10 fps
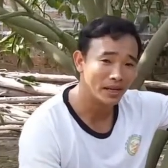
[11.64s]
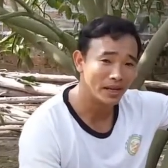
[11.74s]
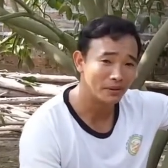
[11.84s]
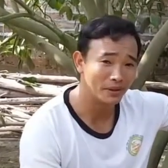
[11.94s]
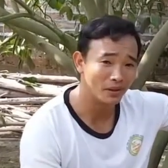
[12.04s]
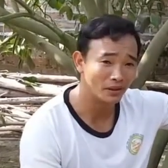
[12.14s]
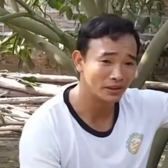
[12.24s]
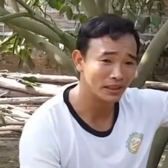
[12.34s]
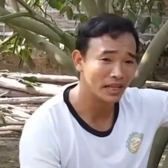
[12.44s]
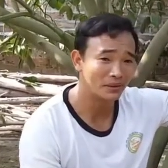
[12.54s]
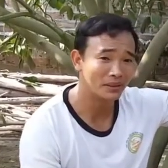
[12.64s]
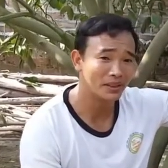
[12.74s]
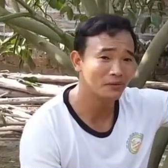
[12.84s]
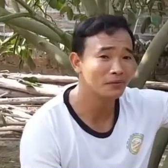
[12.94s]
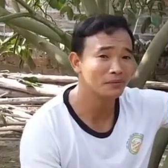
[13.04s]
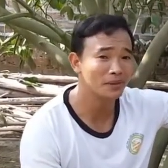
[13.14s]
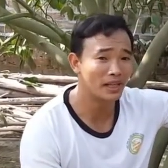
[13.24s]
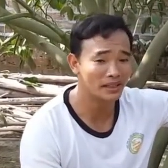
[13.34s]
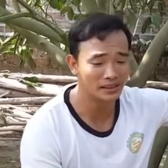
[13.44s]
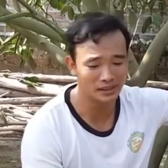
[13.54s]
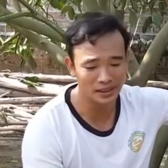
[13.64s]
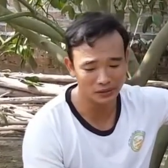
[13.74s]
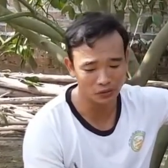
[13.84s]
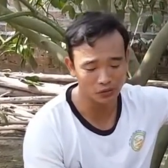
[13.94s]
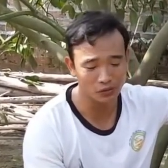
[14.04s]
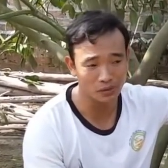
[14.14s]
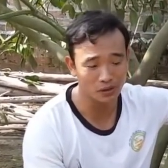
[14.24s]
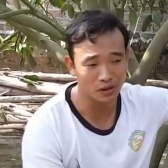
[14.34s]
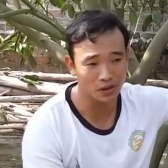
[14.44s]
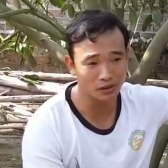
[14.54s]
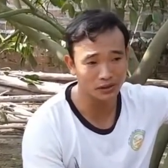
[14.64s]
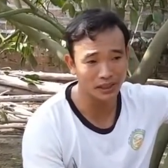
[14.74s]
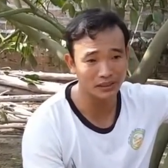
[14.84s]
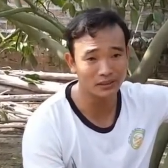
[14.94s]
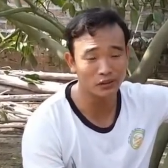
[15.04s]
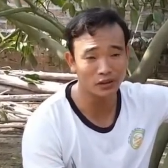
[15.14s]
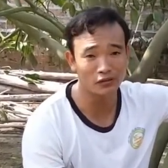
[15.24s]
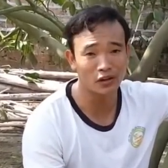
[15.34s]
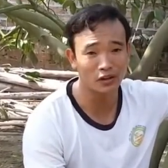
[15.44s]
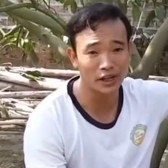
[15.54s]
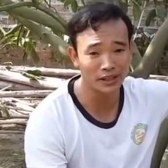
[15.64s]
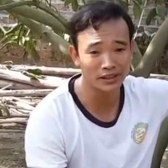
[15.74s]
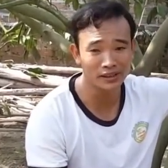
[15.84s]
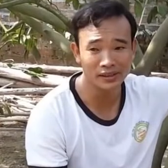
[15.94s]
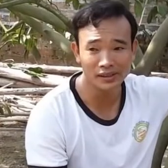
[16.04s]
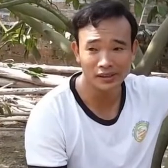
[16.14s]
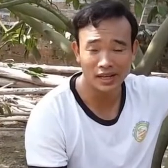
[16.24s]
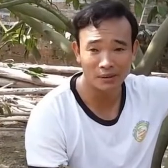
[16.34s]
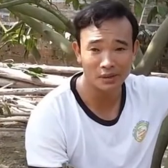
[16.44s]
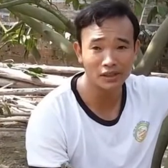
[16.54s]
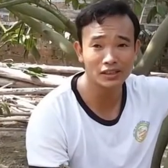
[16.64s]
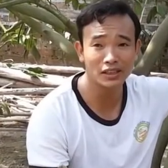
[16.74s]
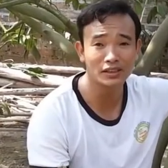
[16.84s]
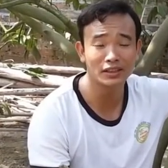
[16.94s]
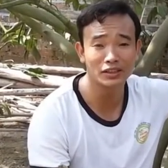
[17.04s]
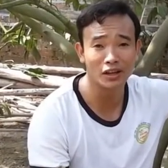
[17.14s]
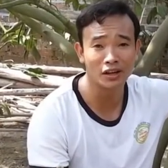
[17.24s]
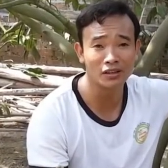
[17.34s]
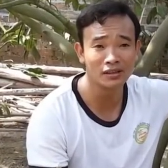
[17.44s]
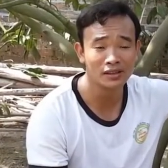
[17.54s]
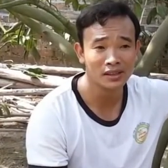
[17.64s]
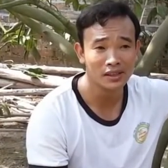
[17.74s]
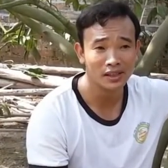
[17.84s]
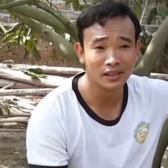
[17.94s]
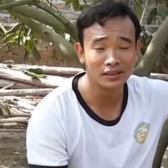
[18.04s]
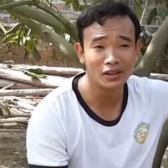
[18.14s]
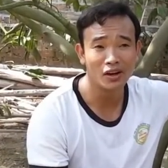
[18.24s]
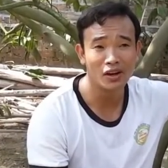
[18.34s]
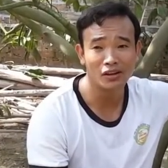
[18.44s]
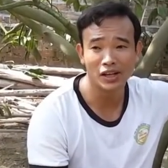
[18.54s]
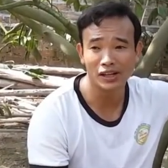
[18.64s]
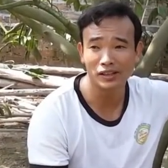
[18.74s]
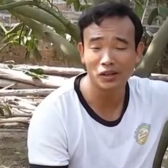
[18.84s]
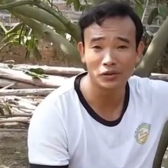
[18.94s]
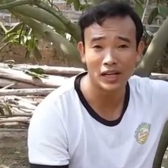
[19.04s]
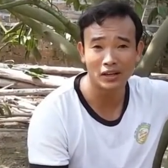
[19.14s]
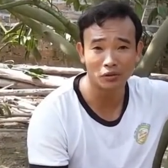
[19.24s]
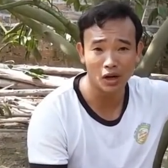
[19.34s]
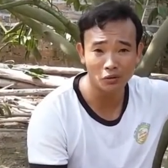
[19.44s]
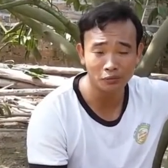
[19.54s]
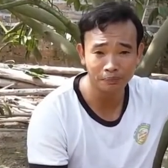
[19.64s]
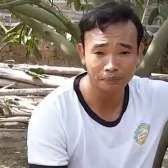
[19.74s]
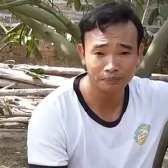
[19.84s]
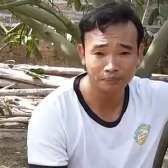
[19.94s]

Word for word: Hôm nay Hà Bưởi Ngon sẽ làm clip này giới thiệu cho quý vị bà con cách khoanh vỏ cây Làm ức chế sinh trưởng Khiến cho cây không ra nọc đông